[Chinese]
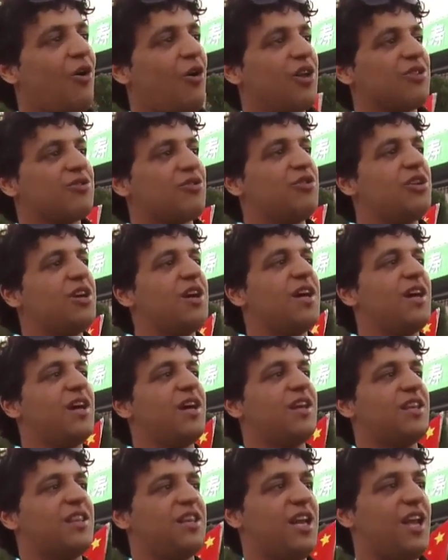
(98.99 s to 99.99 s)
黄州
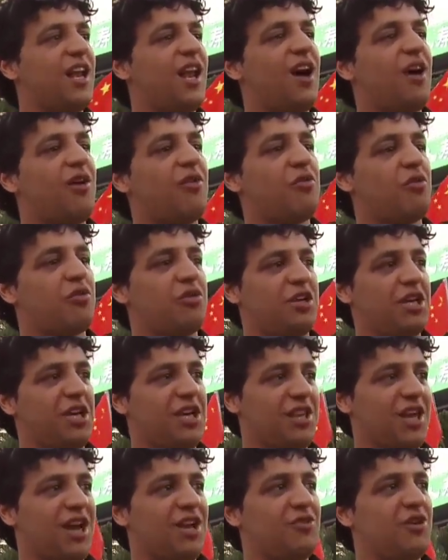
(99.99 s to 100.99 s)
队踢了
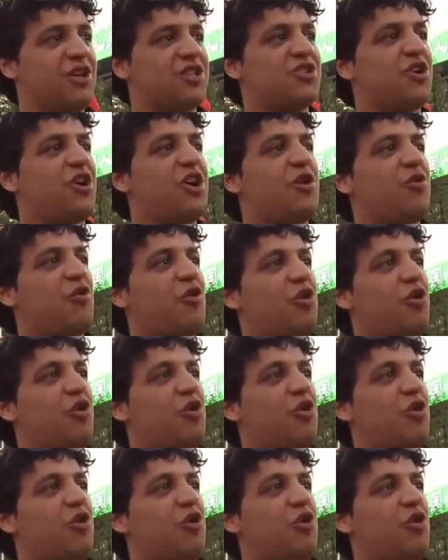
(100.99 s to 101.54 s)
一大队，所以